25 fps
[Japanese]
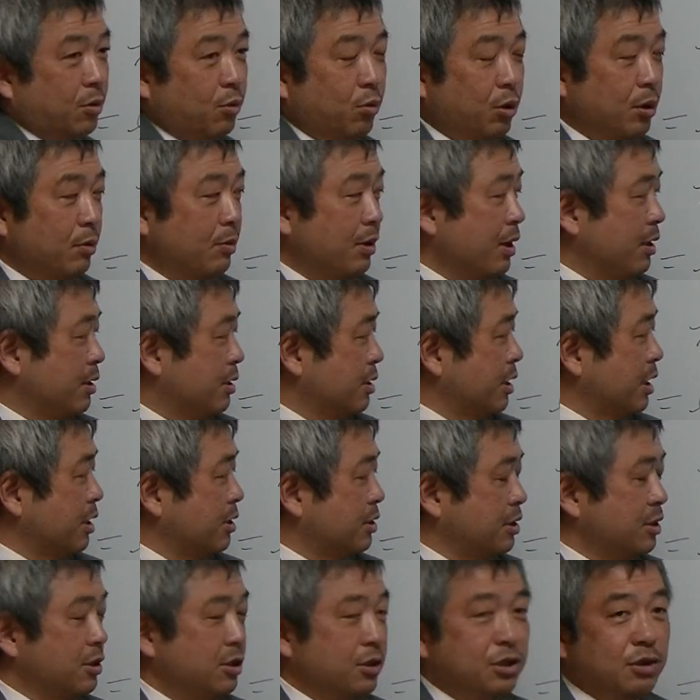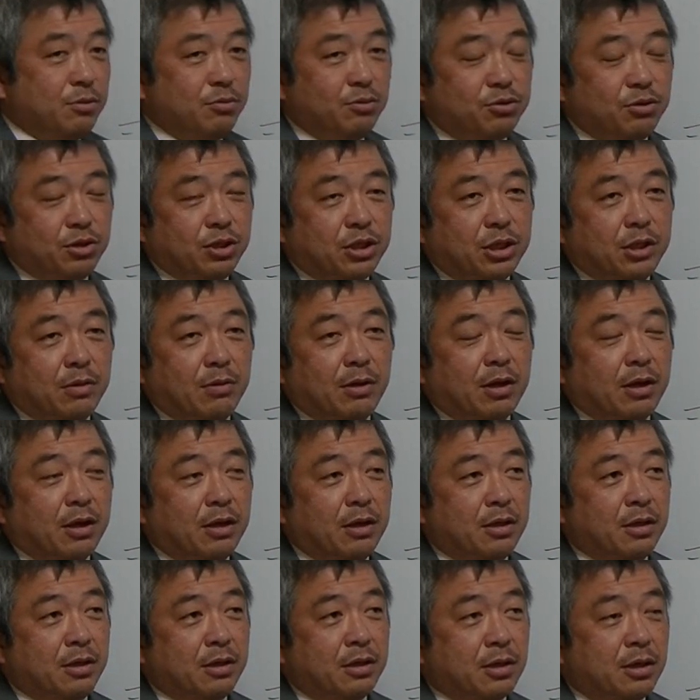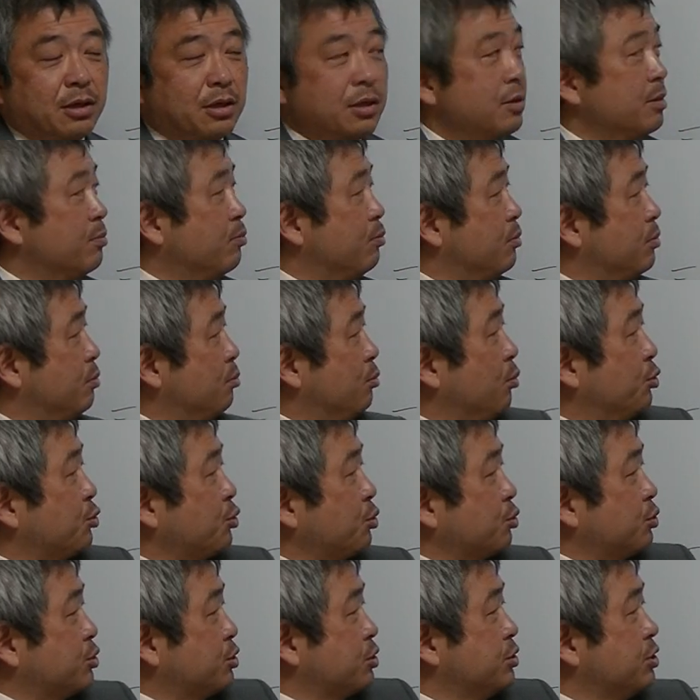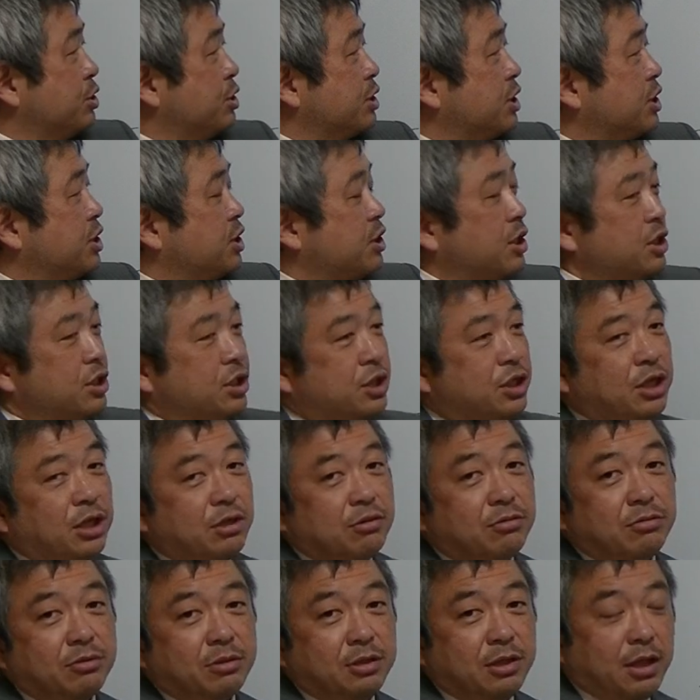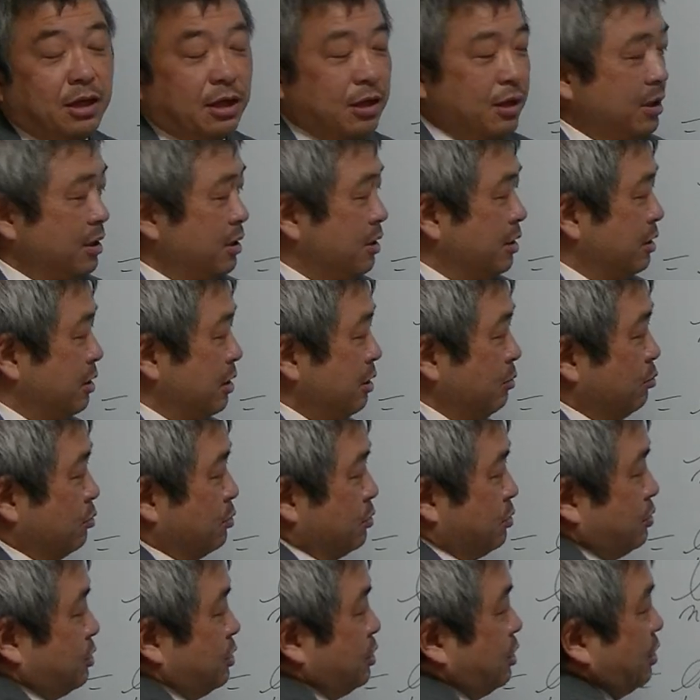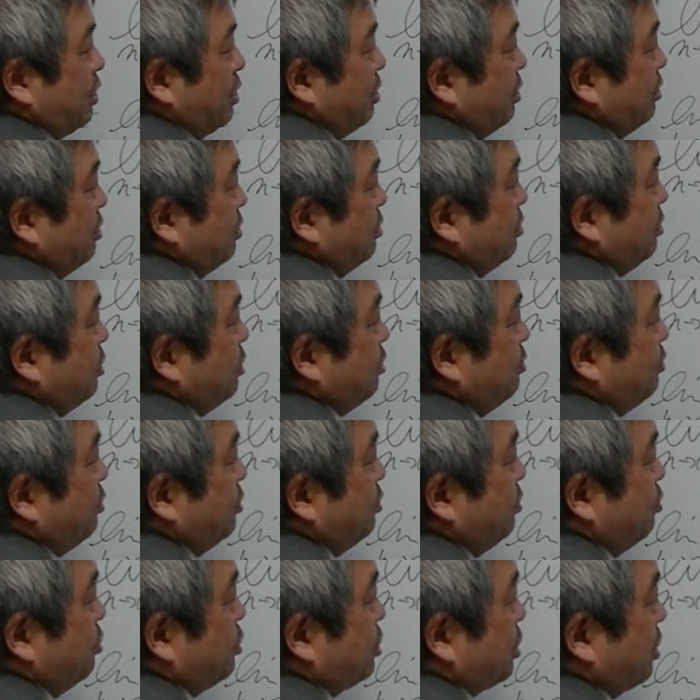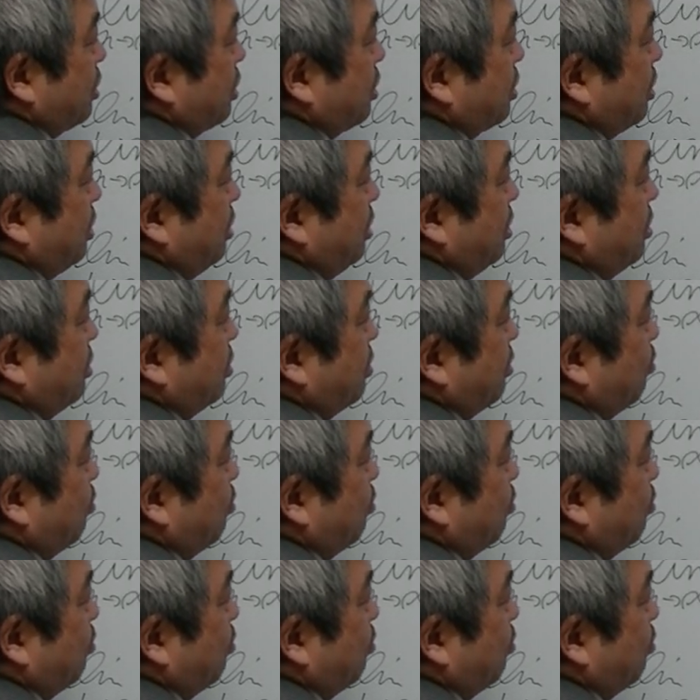これは勝手に2分の1しては元と数字が違っちゃうんででもじゃあ2分の人だったら